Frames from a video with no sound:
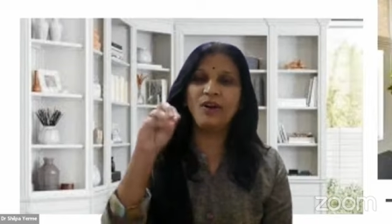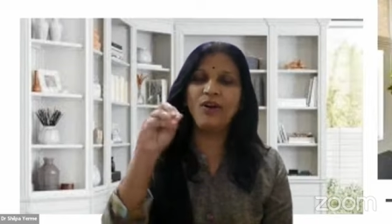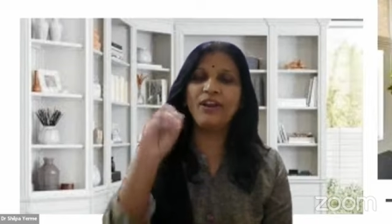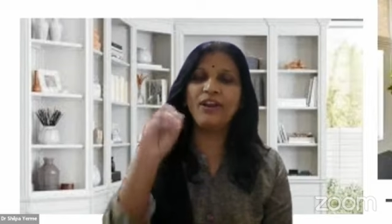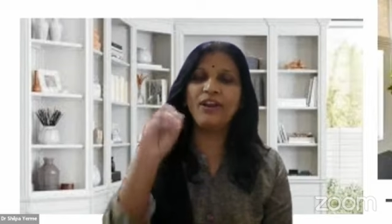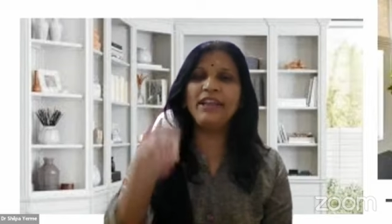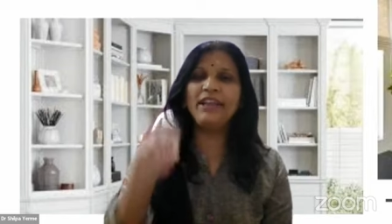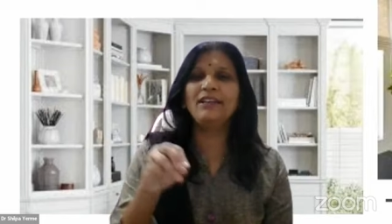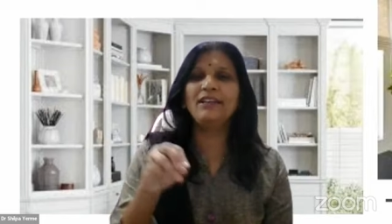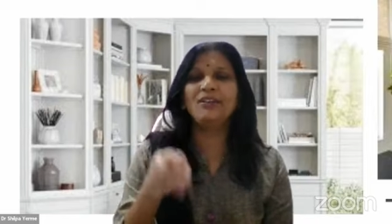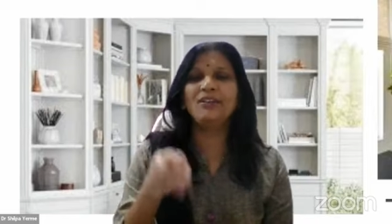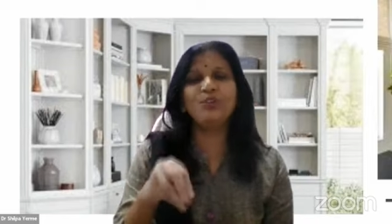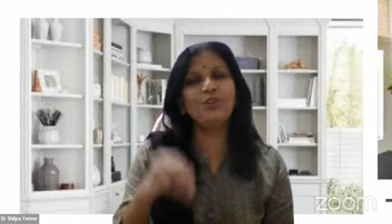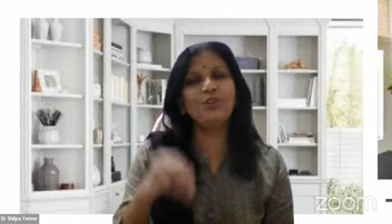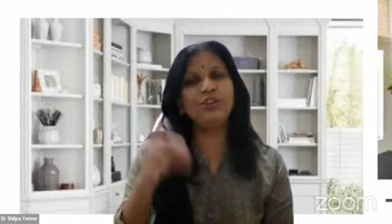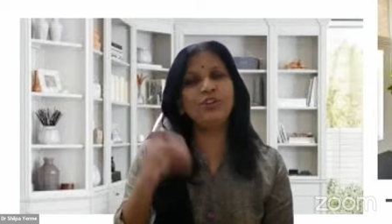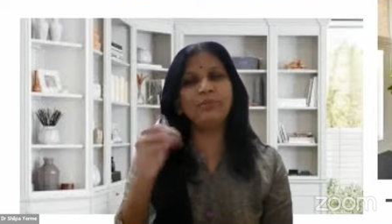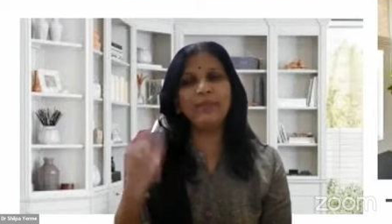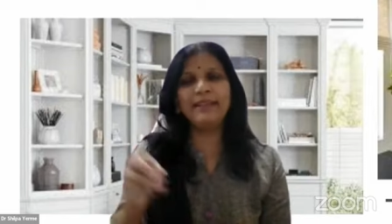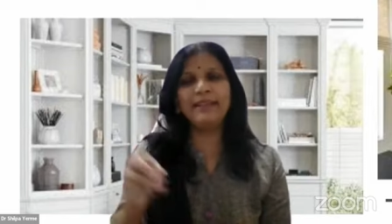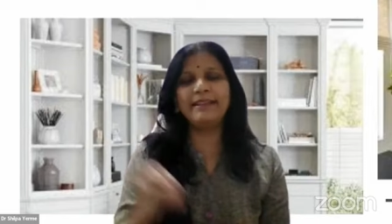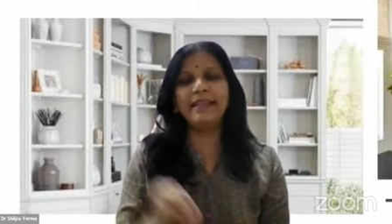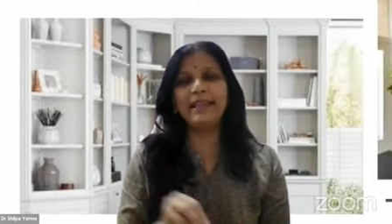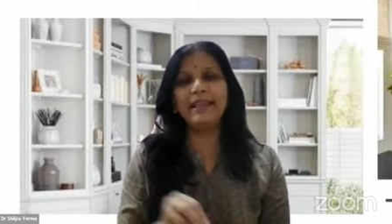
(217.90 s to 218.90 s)
ऑयल कोई
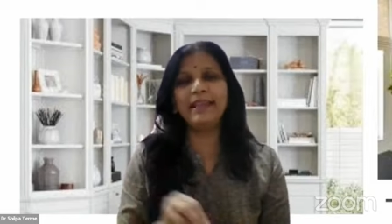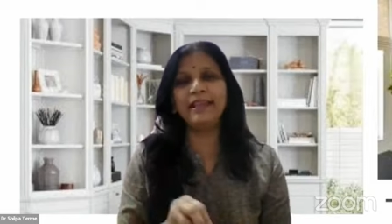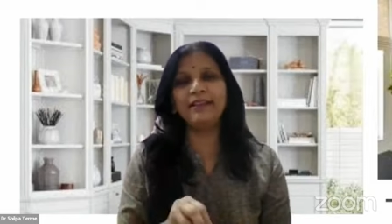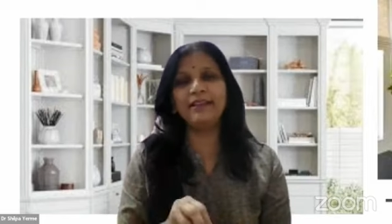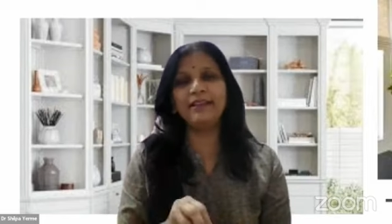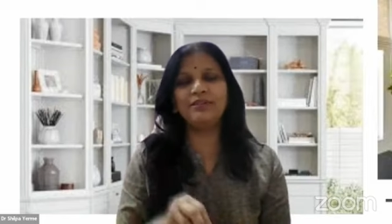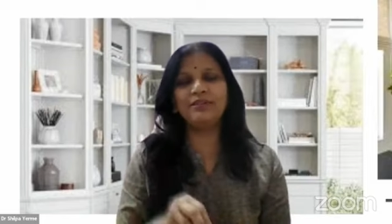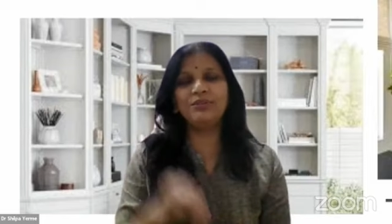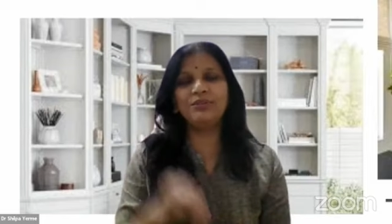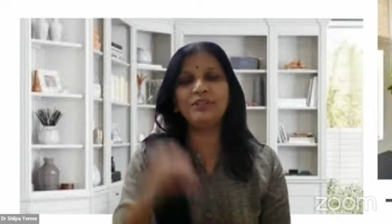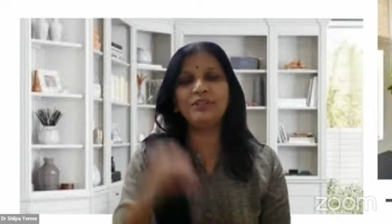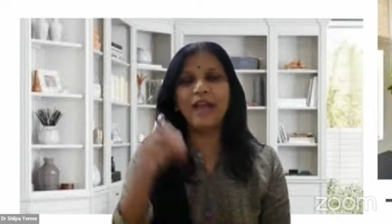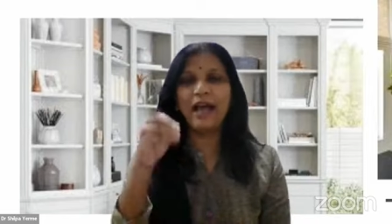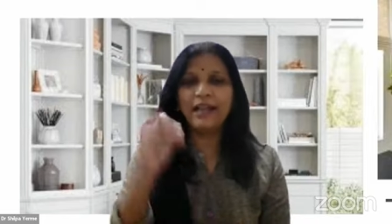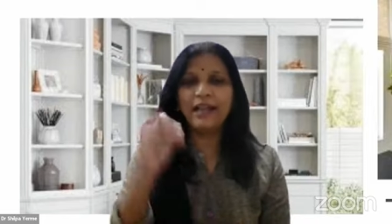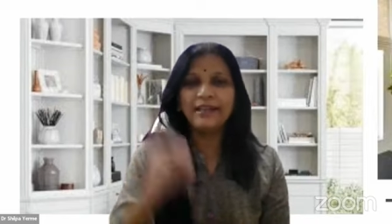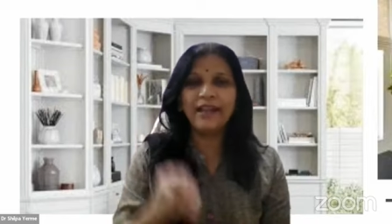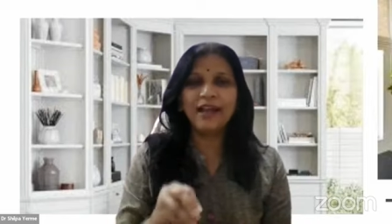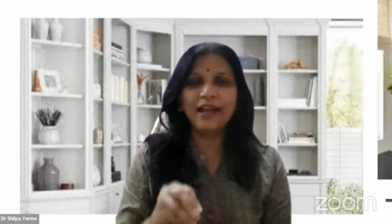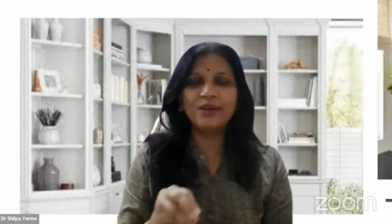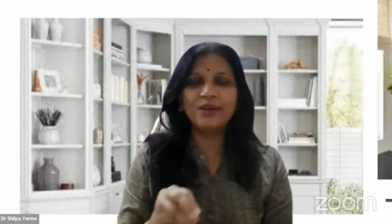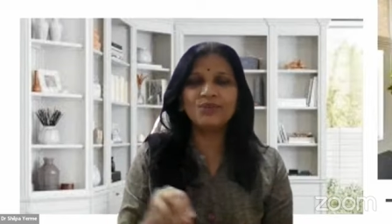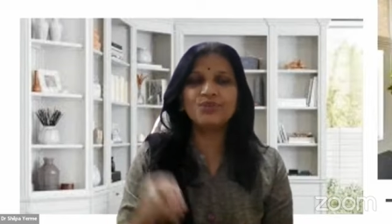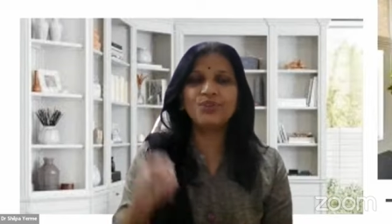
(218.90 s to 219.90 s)
भी तेल को
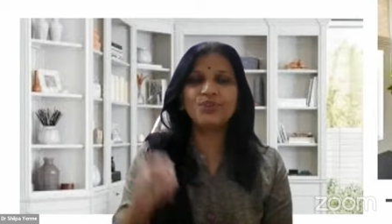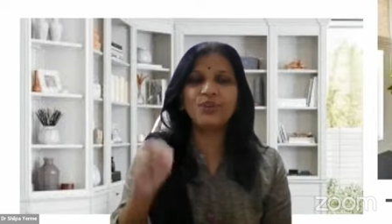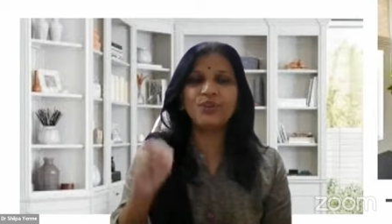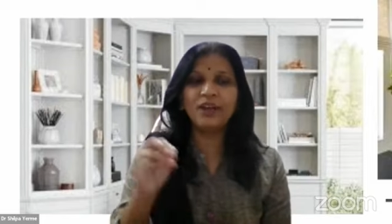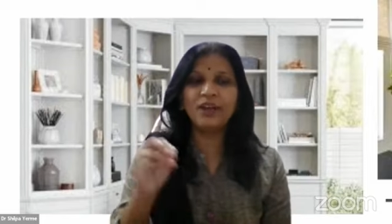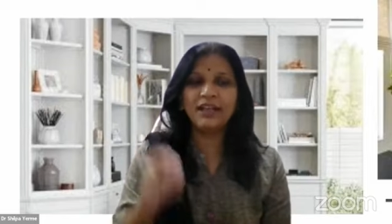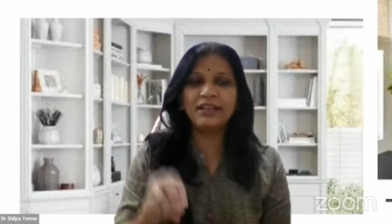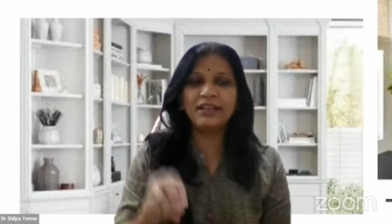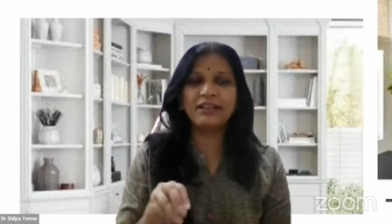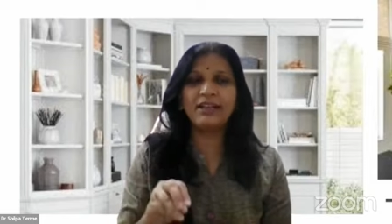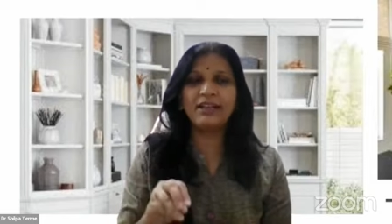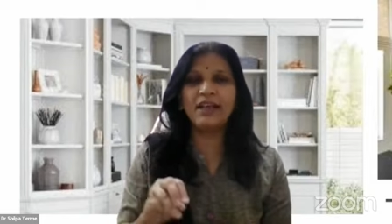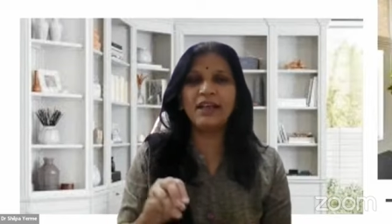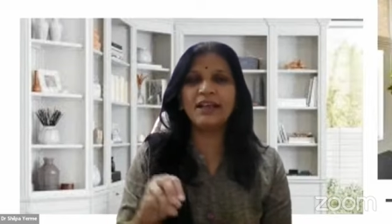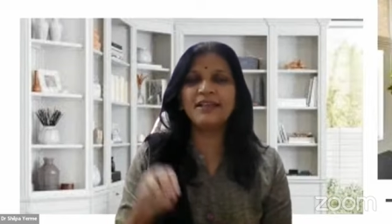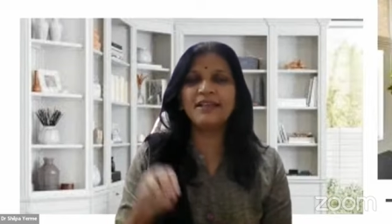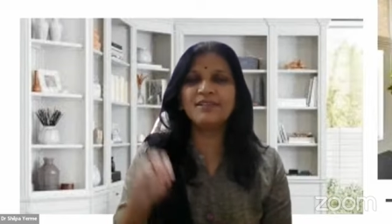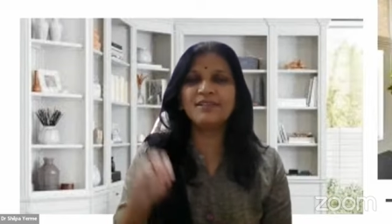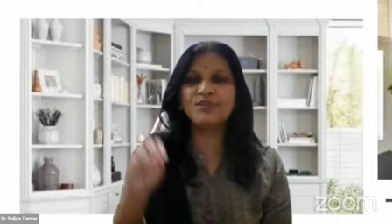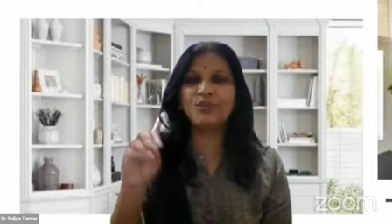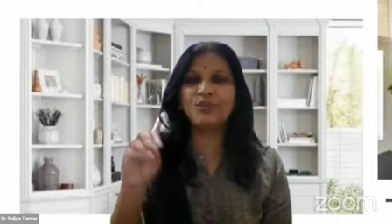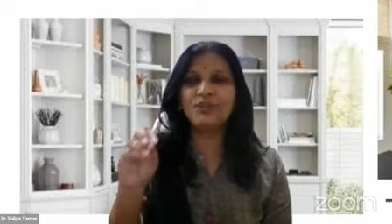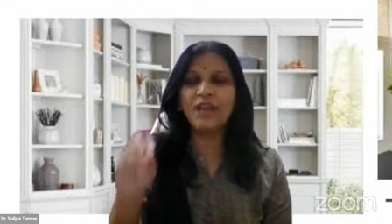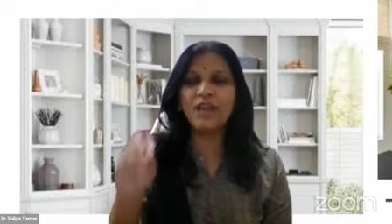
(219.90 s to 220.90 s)
डालना उसको रखना
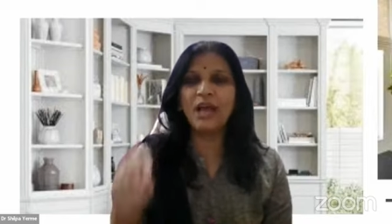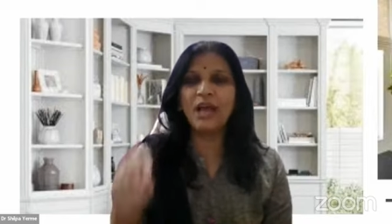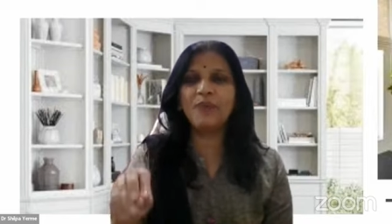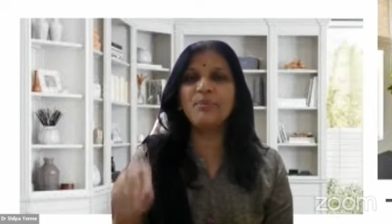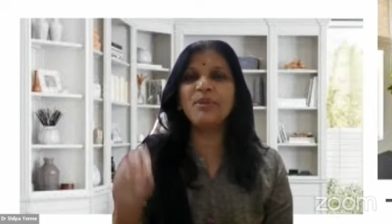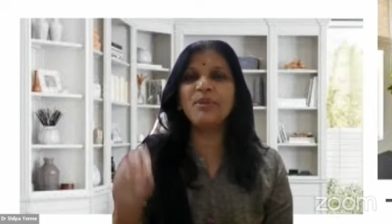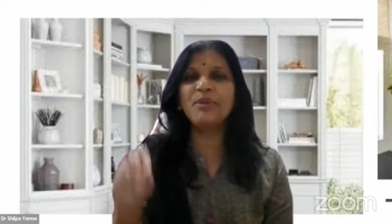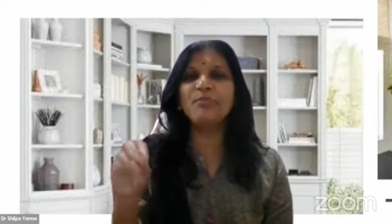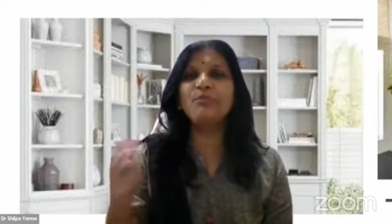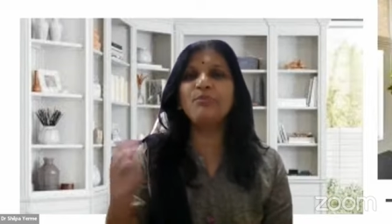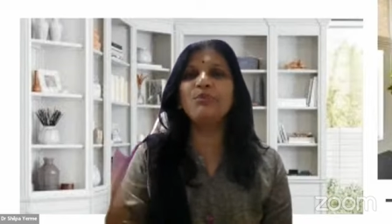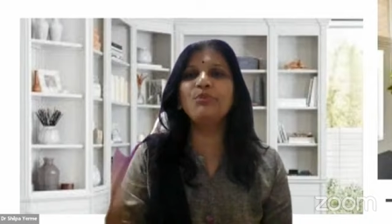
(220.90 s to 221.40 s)
इसको नाभि